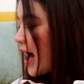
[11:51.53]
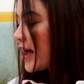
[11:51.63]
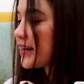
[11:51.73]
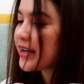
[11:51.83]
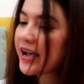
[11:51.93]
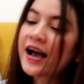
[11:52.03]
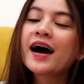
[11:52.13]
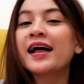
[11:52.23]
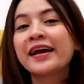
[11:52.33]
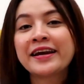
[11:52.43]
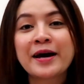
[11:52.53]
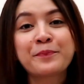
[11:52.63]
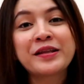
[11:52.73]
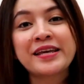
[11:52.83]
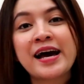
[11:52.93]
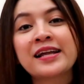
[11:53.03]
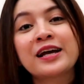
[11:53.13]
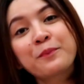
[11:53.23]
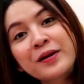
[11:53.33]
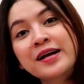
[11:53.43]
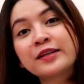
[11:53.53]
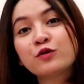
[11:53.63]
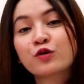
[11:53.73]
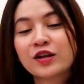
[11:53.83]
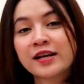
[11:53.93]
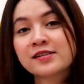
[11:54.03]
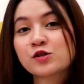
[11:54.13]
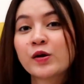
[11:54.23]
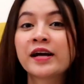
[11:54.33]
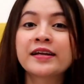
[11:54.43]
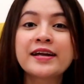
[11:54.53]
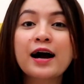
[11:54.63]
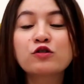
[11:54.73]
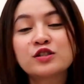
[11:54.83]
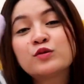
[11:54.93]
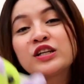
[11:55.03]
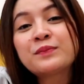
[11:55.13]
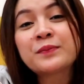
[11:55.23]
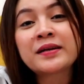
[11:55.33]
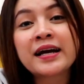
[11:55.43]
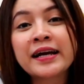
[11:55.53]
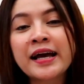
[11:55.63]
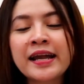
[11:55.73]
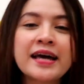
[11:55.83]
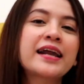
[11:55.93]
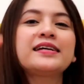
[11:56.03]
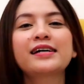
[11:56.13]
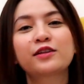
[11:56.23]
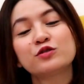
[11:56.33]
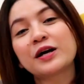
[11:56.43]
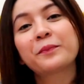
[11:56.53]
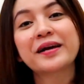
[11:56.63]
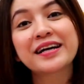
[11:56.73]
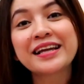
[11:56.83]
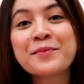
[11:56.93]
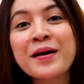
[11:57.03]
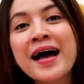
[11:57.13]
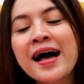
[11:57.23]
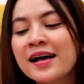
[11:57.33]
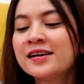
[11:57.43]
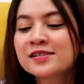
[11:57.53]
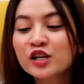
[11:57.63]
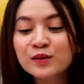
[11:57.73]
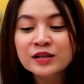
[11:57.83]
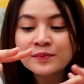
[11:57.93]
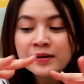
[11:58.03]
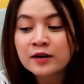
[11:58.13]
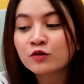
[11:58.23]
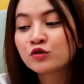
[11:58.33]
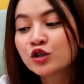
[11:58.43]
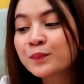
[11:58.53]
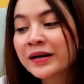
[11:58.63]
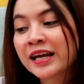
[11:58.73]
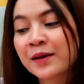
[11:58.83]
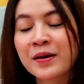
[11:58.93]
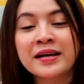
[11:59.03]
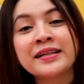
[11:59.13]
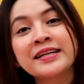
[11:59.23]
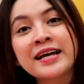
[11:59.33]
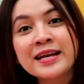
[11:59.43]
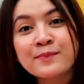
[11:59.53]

hadiah yang kalian dapat ya tapi nanti urutannya sesuai yang tadi aku sebutin pemenangnya dari 1 sampai ke 5 So teman-teman untuk pengirimannya tidak